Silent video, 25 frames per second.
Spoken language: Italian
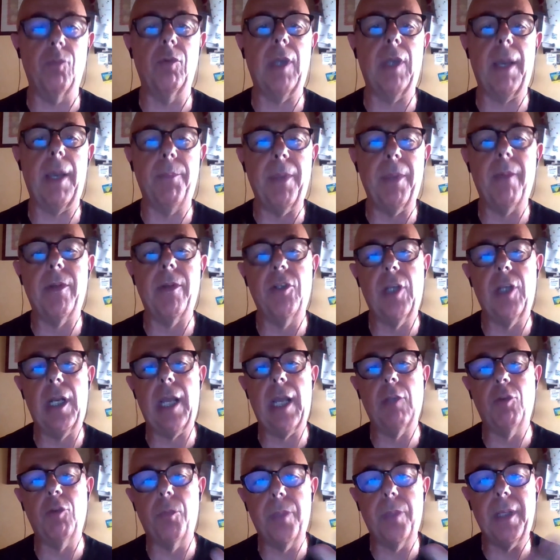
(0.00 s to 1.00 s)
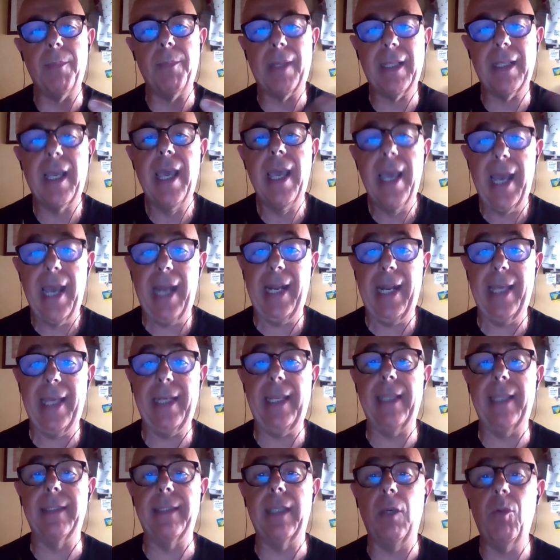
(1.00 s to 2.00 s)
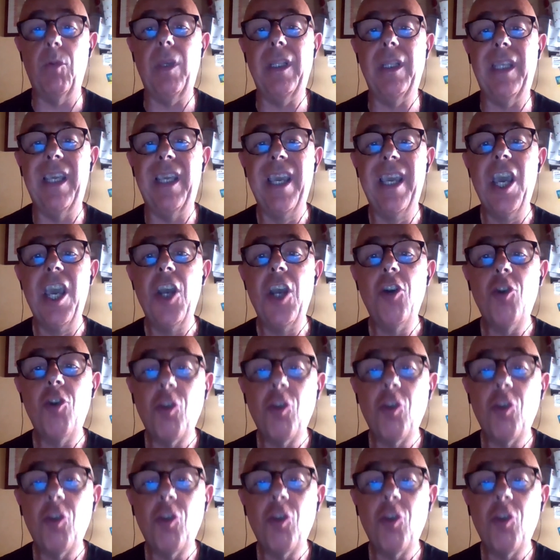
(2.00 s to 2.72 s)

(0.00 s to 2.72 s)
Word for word: Abbiamo accennato prima alla rete, quindi non